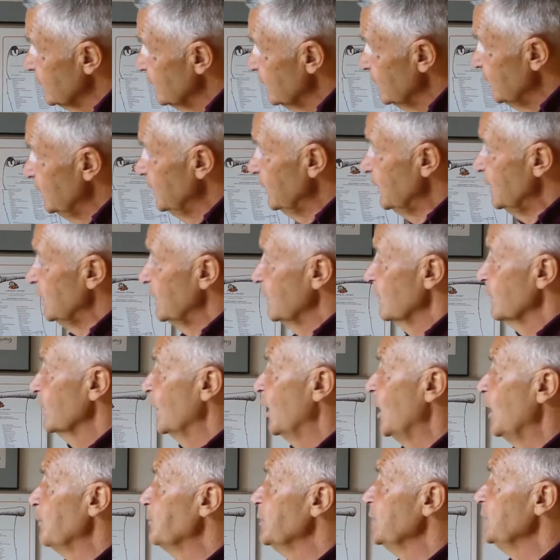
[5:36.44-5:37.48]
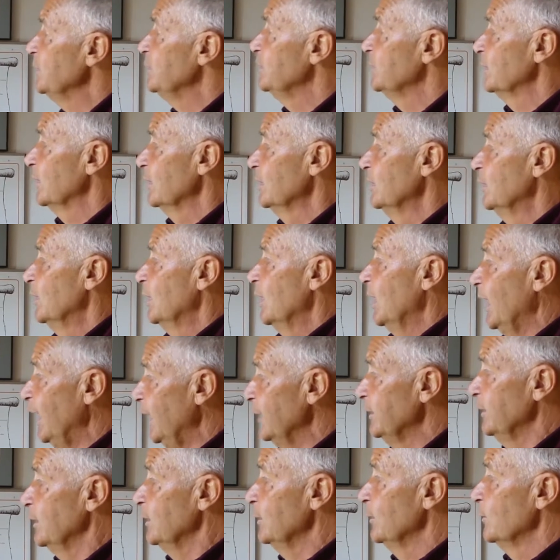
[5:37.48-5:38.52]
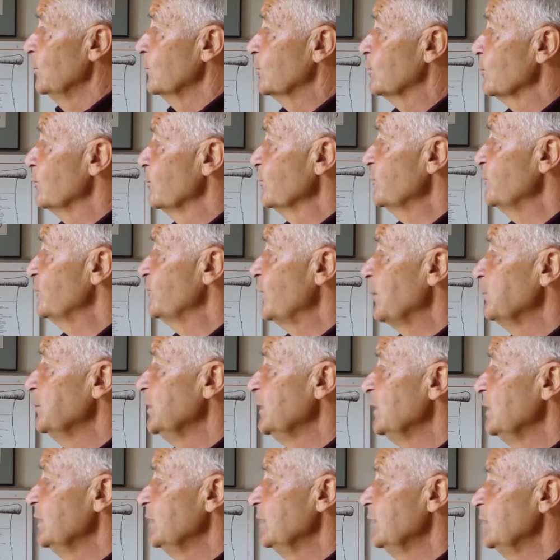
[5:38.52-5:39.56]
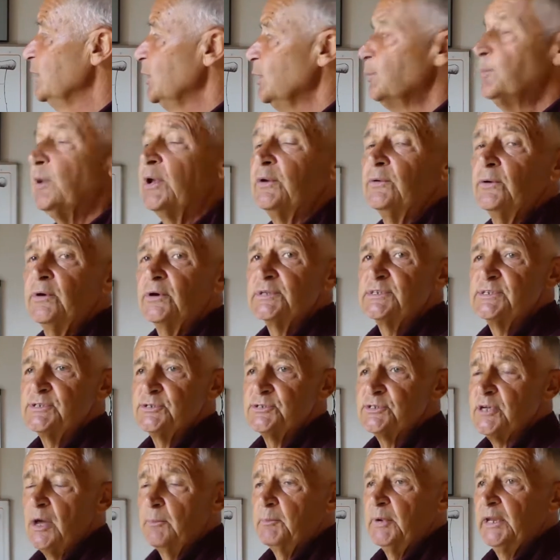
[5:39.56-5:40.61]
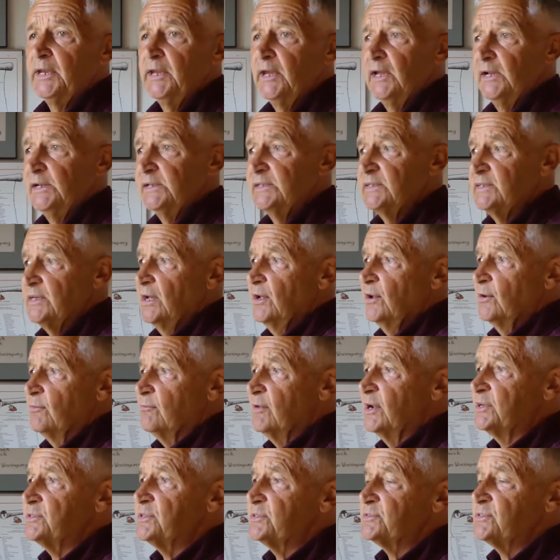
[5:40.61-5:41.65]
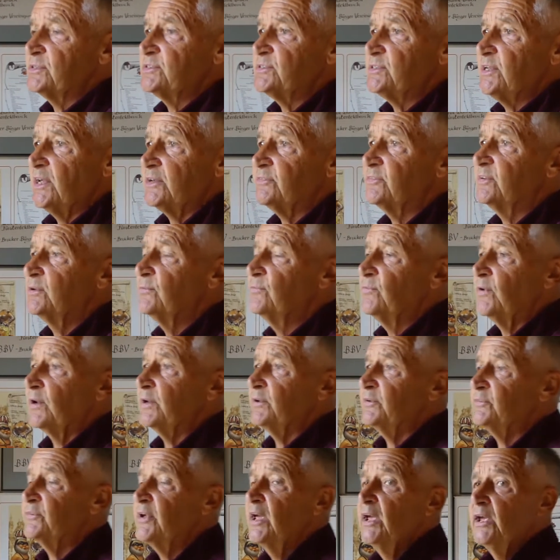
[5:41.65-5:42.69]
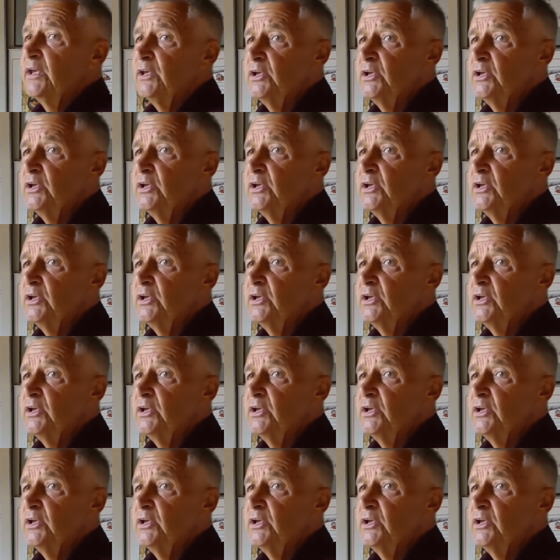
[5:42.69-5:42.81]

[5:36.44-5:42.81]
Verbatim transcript: ich habe hier eine Großfamilie, die immer noch zusammenhält, was also sehr sinnvoll ist.